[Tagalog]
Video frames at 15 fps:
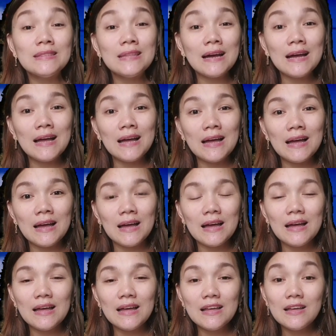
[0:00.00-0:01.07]

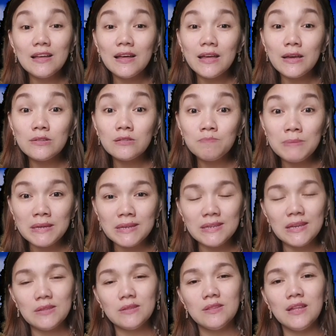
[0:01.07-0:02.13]

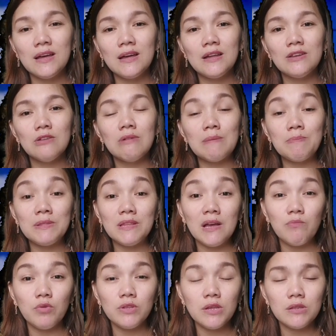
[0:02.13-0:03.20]
naka-experience na lumapit
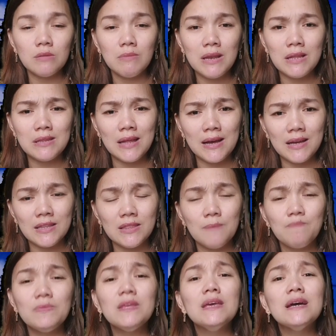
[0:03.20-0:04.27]
nga po niya sa malasakit.
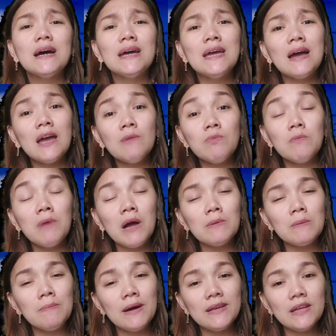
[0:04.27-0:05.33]
Kaya kayo po mga
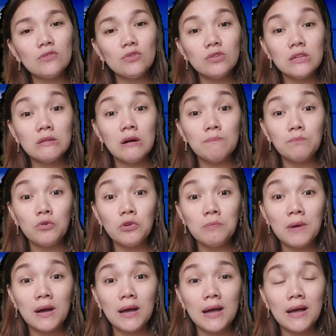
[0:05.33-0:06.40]
kababayan, kung sino po
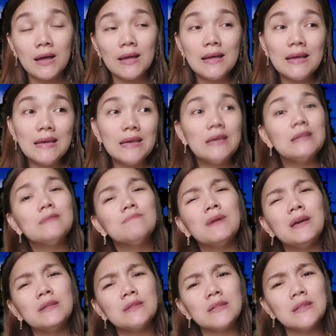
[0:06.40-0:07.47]
yung mga,
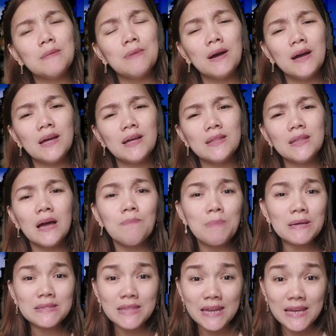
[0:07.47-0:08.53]
yung, isa sa mga
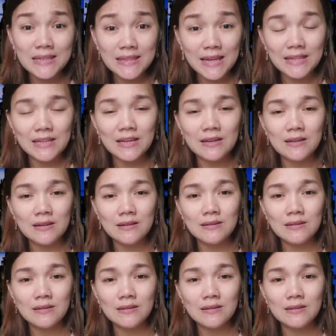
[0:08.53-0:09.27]
nakapag-try na ng